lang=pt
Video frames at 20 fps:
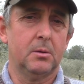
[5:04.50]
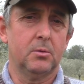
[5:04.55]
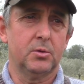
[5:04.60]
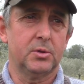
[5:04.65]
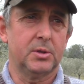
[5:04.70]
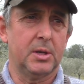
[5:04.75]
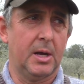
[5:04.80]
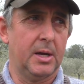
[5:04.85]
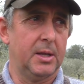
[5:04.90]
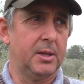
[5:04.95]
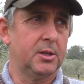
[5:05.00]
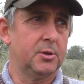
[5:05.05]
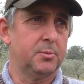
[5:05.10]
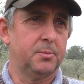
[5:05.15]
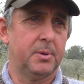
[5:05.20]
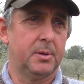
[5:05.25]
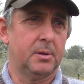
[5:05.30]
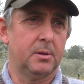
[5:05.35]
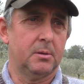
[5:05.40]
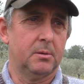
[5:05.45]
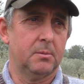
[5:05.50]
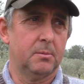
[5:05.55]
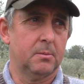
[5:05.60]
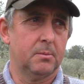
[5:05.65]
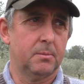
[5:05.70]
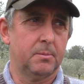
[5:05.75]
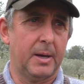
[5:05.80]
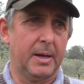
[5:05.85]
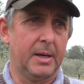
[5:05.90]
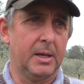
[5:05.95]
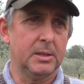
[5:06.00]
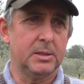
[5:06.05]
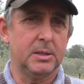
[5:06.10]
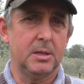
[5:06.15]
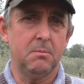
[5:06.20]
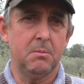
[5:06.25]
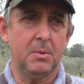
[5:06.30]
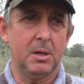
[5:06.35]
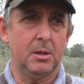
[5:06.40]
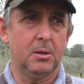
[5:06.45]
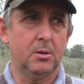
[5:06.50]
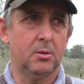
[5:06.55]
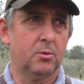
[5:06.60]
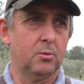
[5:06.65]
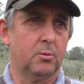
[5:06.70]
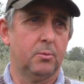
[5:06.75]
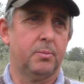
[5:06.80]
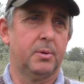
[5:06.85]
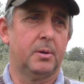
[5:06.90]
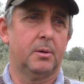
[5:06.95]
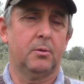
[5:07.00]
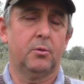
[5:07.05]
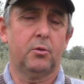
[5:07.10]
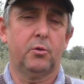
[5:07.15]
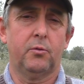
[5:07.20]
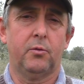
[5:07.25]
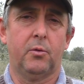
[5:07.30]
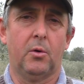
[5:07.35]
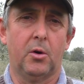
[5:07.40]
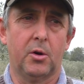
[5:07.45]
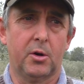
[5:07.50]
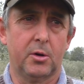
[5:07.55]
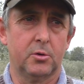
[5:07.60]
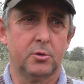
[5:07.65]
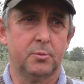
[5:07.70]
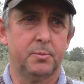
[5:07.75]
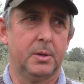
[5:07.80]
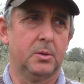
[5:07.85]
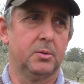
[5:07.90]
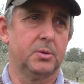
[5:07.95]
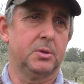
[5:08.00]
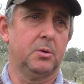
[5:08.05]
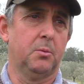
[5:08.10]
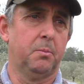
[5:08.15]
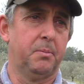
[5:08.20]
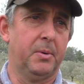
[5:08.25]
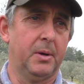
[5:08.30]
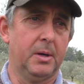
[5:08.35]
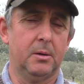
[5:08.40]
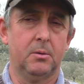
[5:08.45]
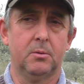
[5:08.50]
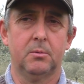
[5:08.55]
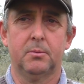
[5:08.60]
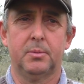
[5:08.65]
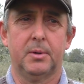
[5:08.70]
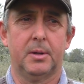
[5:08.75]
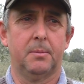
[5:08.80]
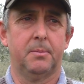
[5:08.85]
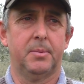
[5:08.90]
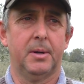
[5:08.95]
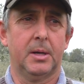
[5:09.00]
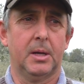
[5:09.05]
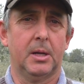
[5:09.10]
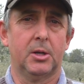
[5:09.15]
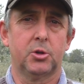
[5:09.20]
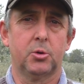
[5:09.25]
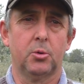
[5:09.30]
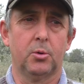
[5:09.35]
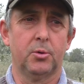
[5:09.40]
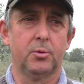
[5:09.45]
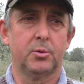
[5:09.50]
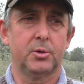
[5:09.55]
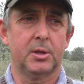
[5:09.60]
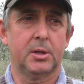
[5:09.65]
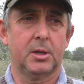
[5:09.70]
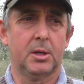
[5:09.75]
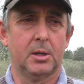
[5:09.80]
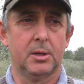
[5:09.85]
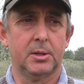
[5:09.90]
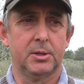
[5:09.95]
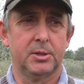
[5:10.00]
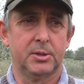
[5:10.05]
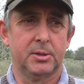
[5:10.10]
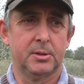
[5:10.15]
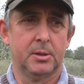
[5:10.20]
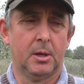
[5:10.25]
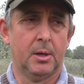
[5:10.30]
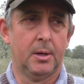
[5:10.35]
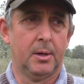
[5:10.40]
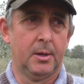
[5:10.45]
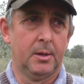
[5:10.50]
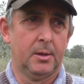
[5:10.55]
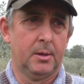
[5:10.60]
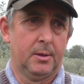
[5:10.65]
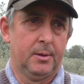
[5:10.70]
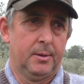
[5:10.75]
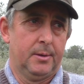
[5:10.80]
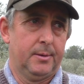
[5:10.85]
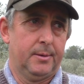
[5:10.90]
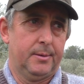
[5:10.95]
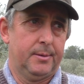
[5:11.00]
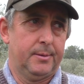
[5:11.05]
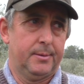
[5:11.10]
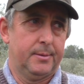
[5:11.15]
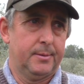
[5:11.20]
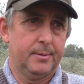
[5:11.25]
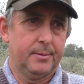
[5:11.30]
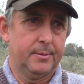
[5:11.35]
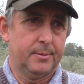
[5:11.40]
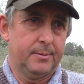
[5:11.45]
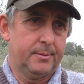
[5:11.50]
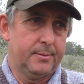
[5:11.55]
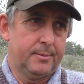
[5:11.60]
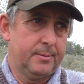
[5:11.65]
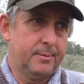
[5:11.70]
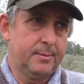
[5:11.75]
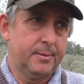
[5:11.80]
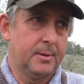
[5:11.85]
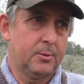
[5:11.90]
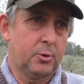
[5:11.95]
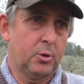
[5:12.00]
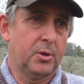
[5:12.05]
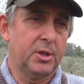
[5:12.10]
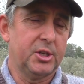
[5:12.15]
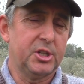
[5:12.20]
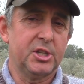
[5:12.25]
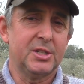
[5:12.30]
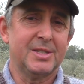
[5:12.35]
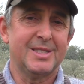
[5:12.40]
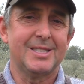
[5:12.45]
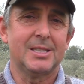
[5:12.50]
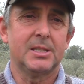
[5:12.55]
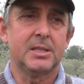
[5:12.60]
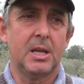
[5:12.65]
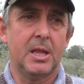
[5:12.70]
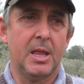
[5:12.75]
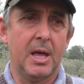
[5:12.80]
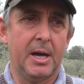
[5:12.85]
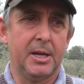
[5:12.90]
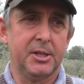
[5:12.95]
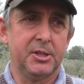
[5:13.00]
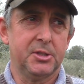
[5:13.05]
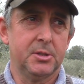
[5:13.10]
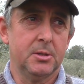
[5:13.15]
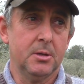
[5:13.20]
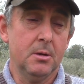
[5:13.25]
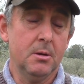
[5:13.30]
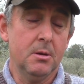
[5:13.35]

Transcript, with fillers: usadas para, para aquecimento, para os fornos, para cozer o pão, para, para aquele, todos aqueles, eh, todas as necessidades.